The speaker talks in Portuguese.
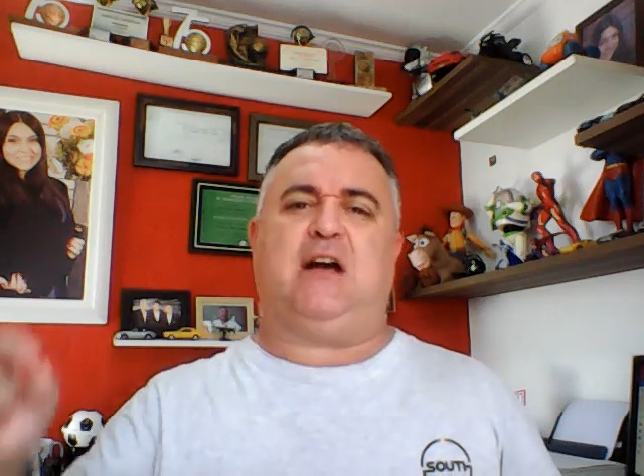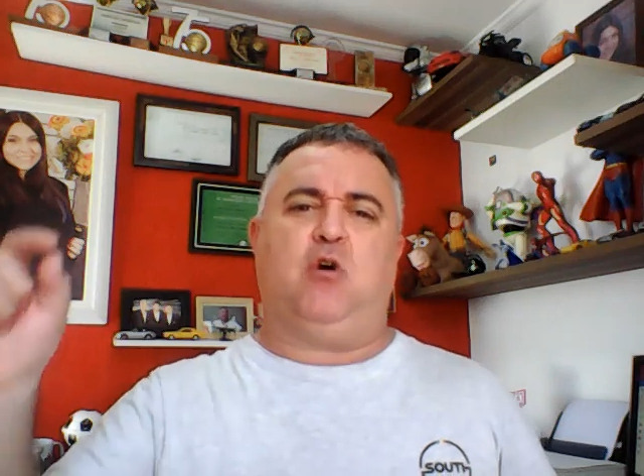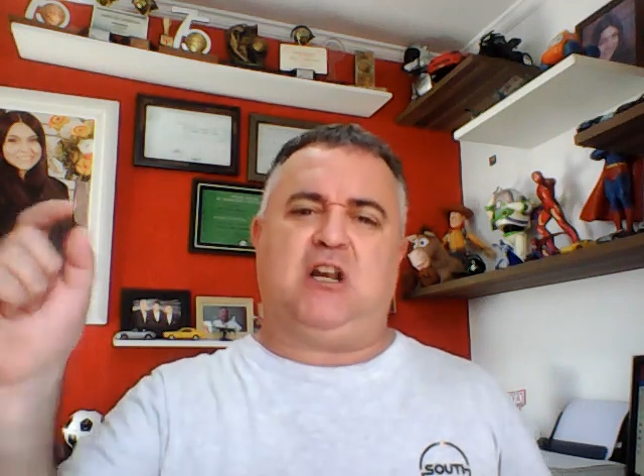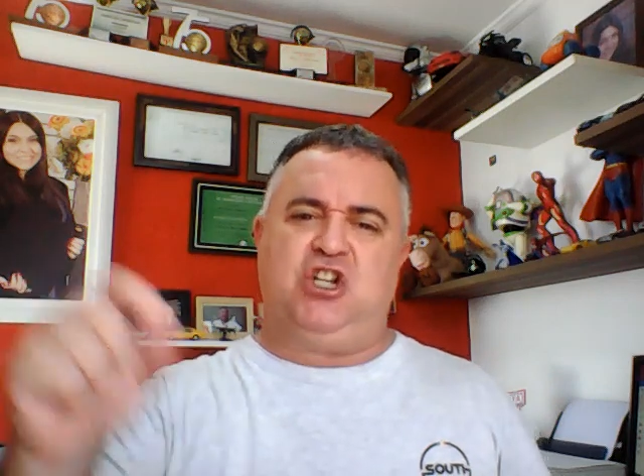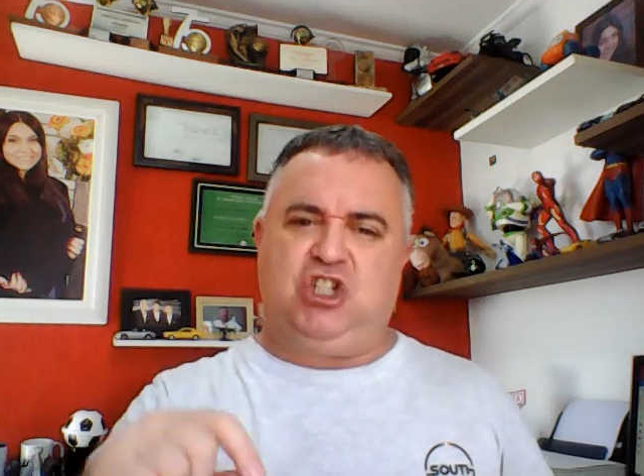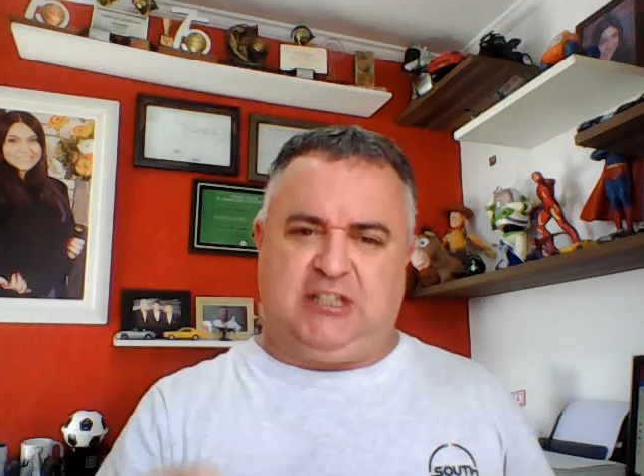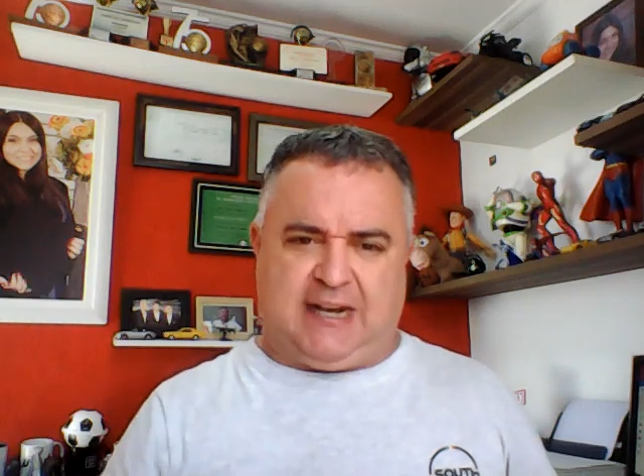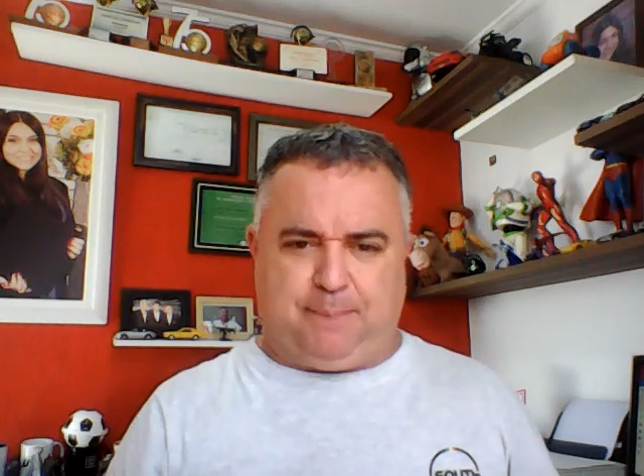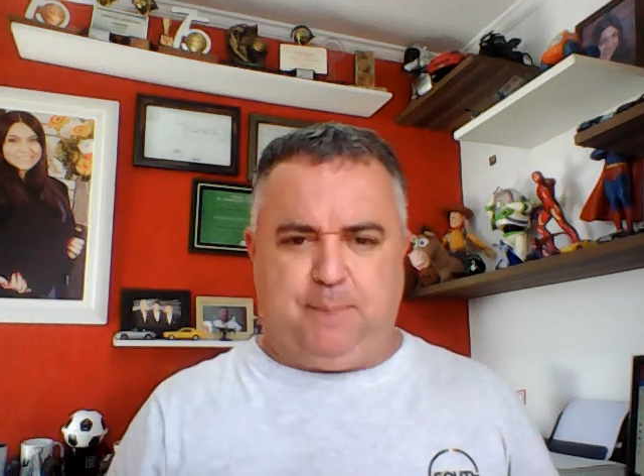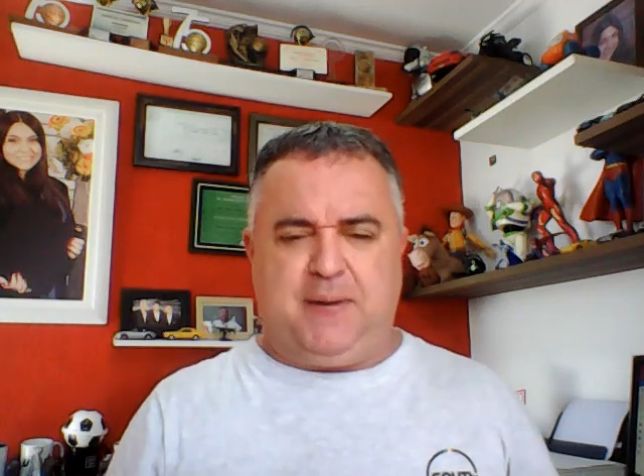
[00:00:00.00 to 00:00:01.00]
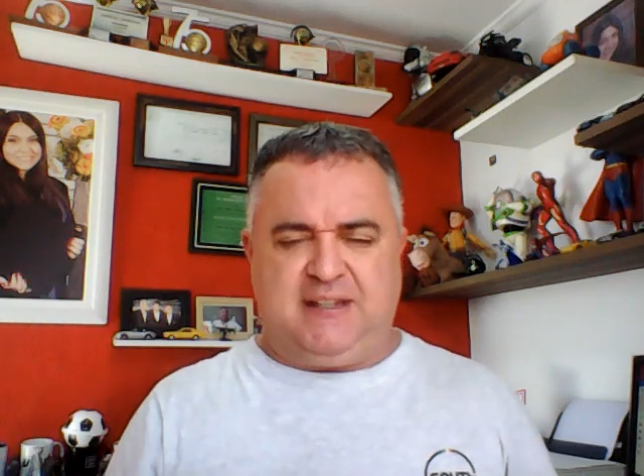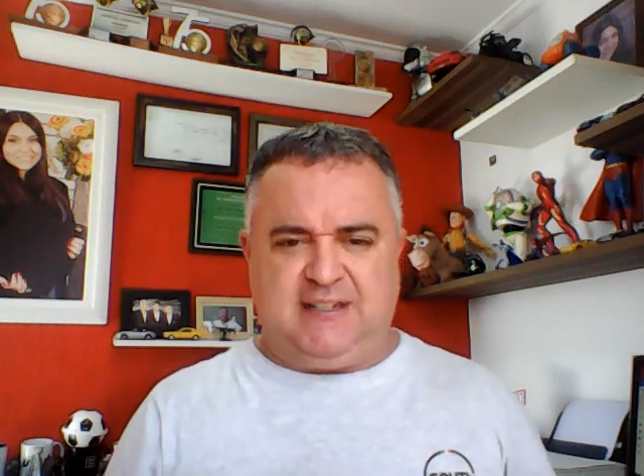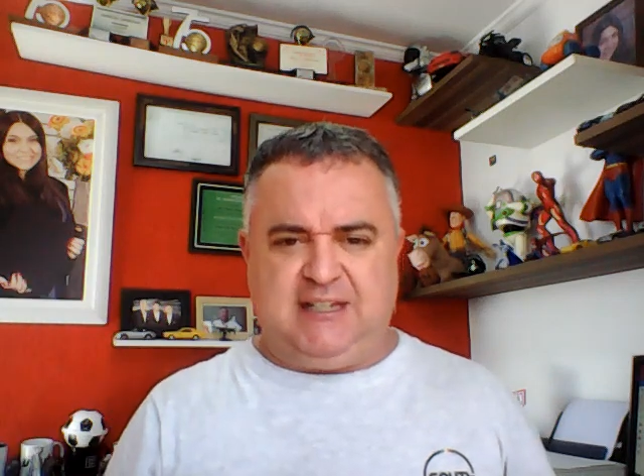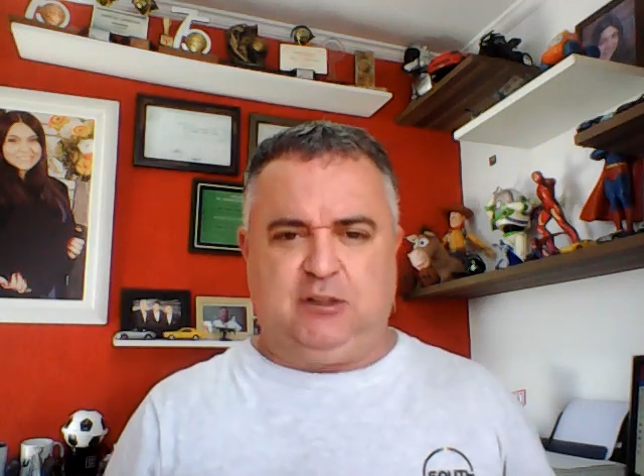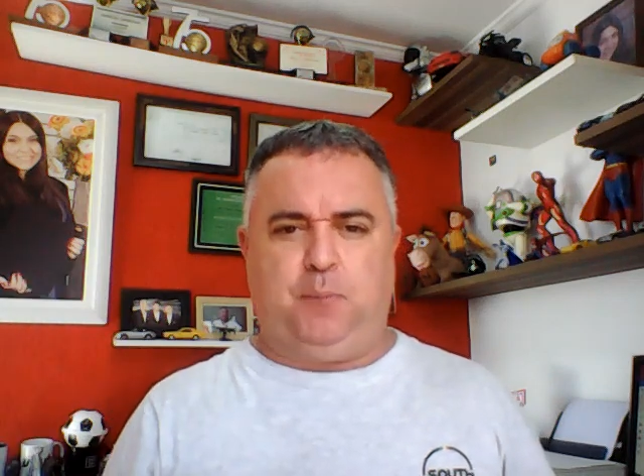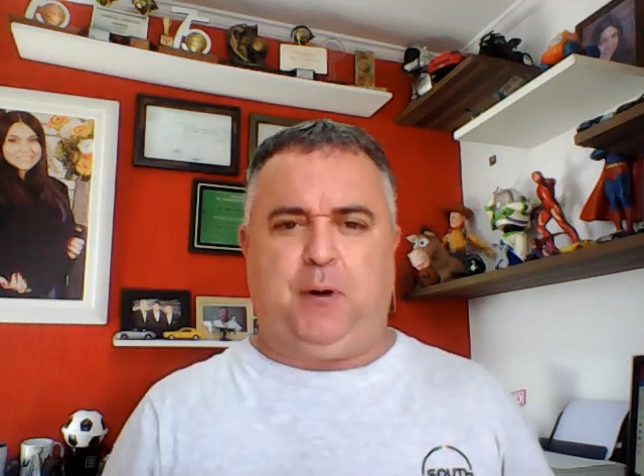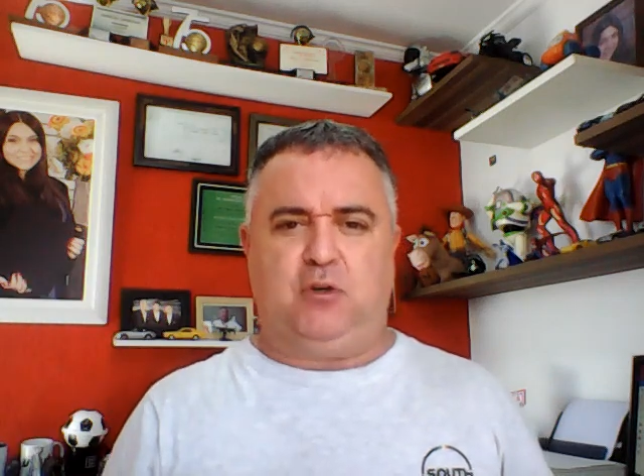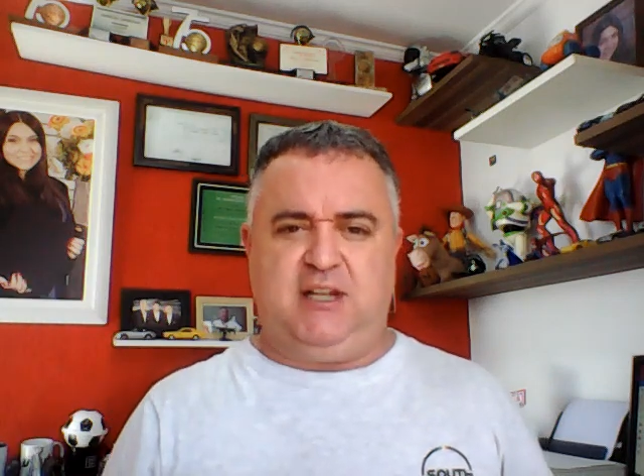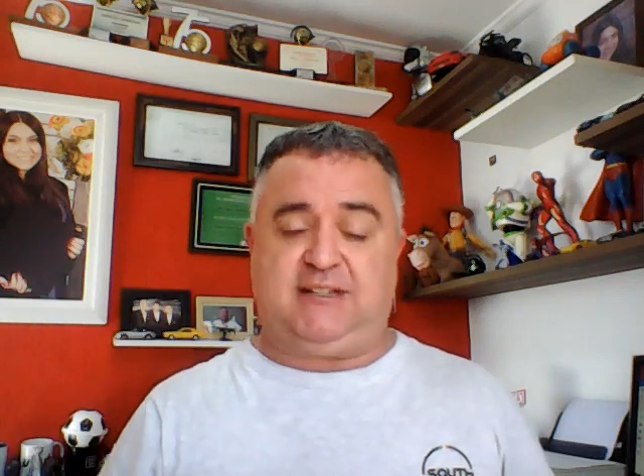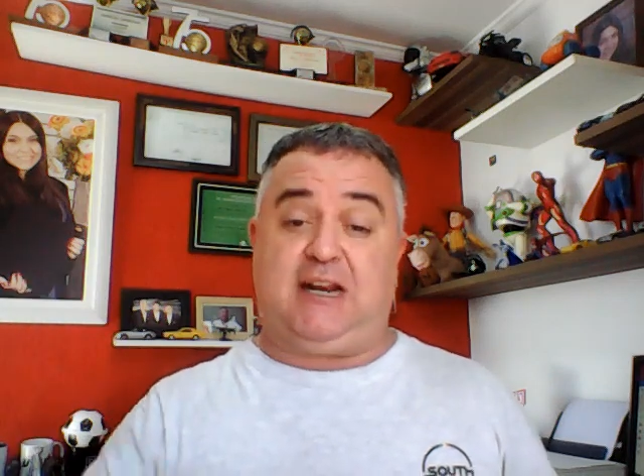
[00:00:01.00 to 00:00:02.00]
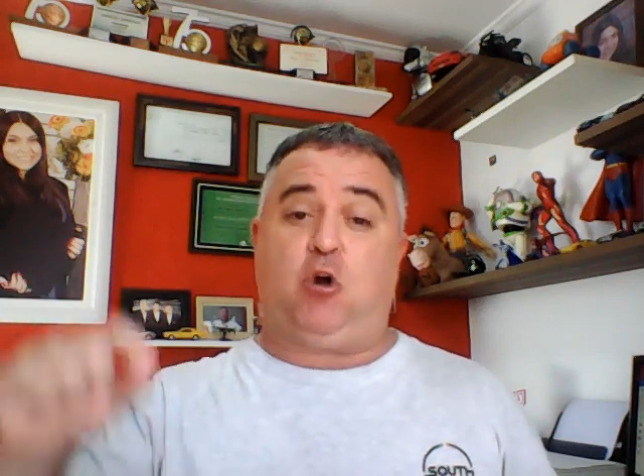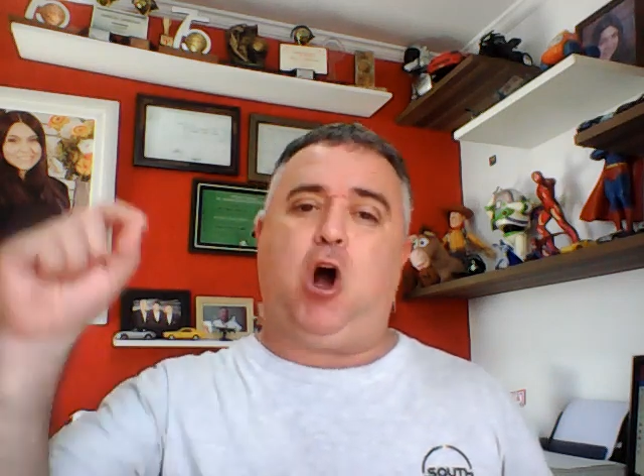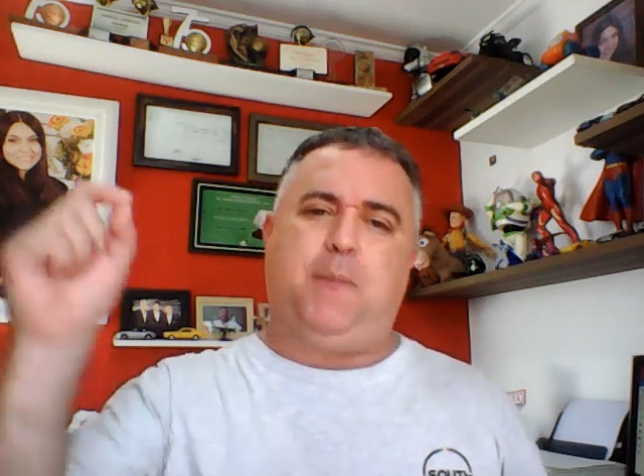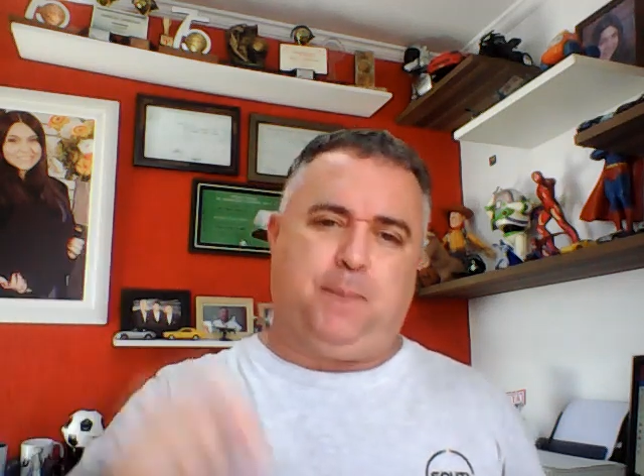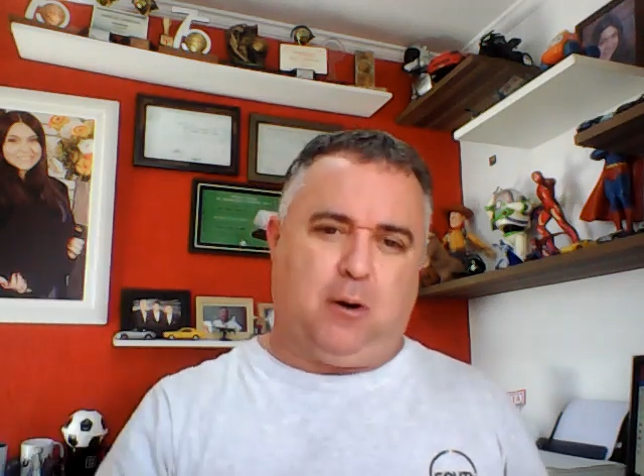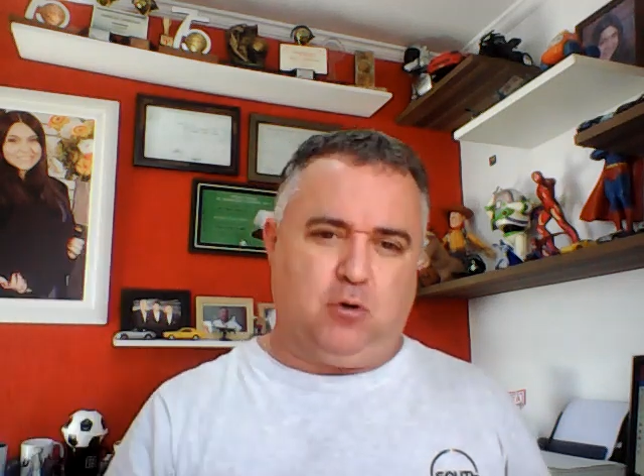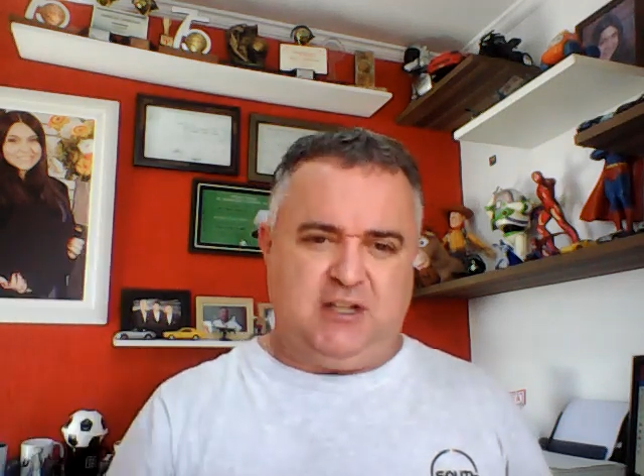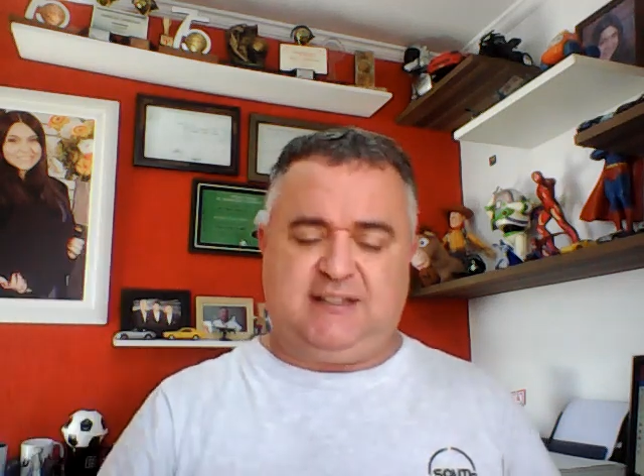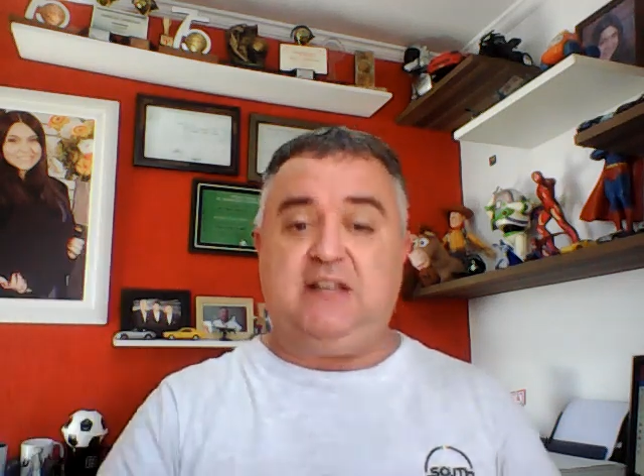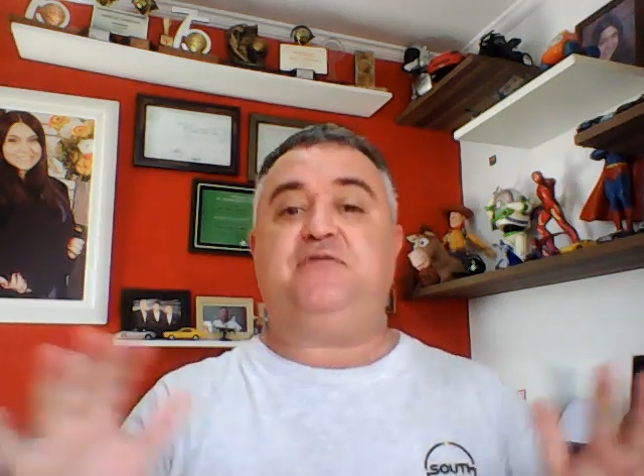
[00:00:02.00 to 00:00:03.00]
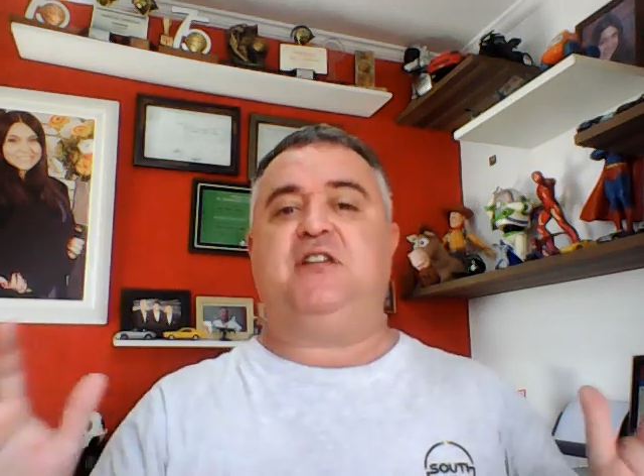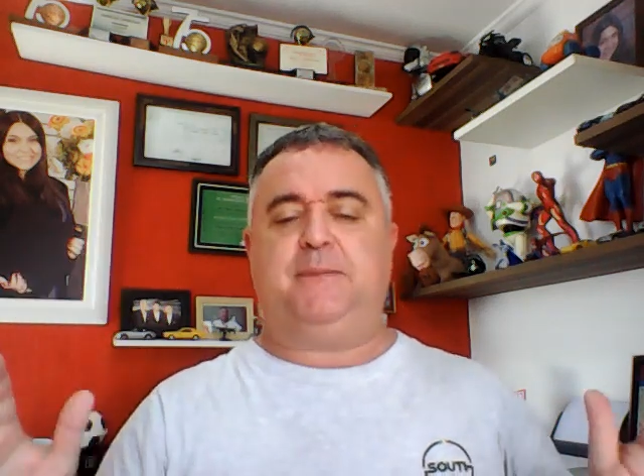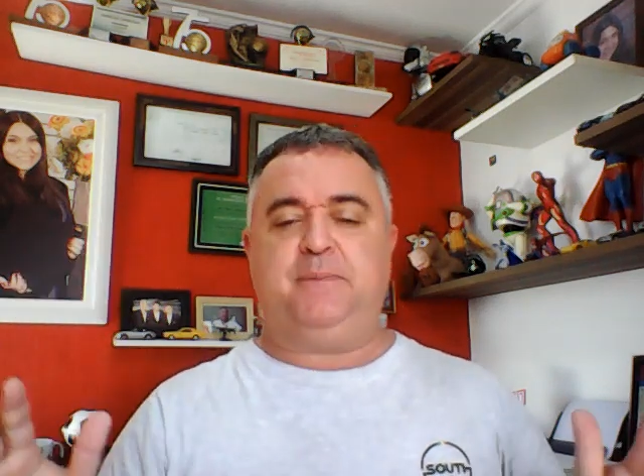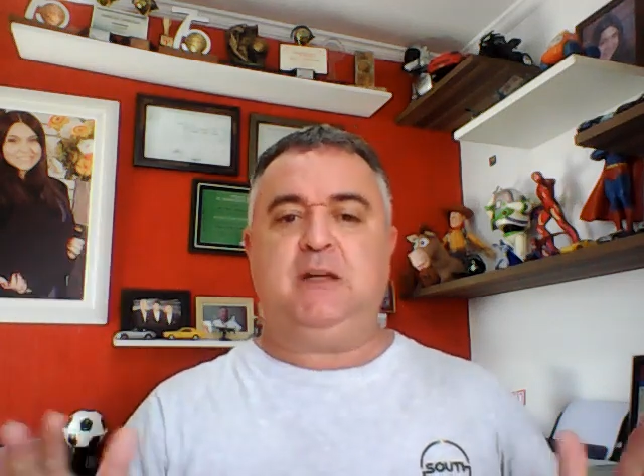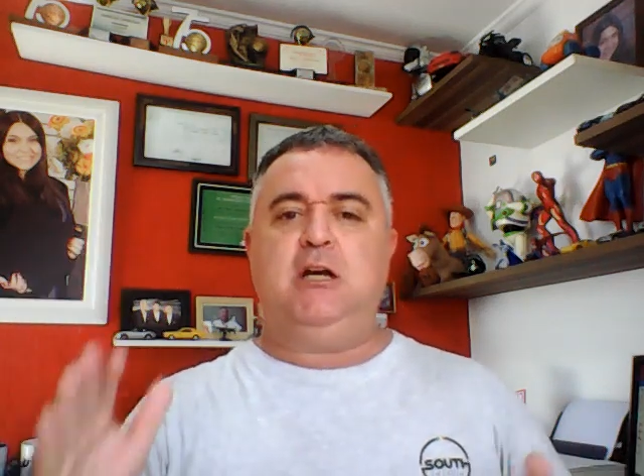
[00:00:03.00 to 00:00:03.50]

agora a gente está na Bezinha do Paulista, na Copa Paulista, enfim.